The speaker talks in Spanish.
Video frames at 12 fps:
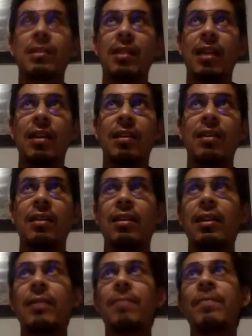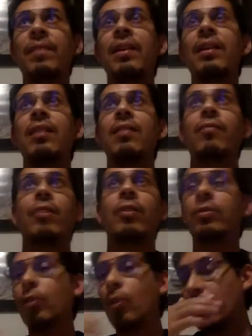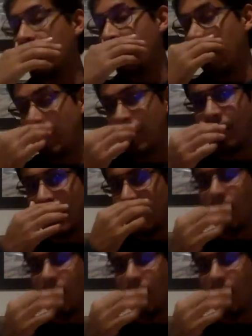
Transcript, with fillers: 7 fueron 12 personas,